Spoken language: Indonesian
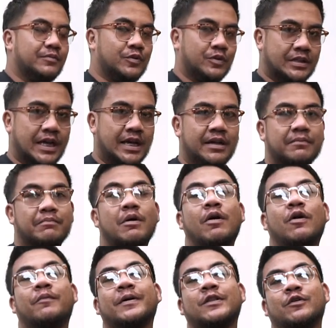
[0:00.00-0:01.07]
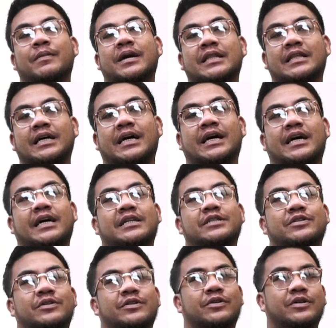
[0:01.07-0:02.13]
Muntah bawa obat-obatan.
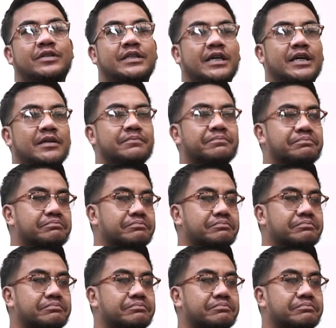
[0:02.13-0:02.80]
Contohnya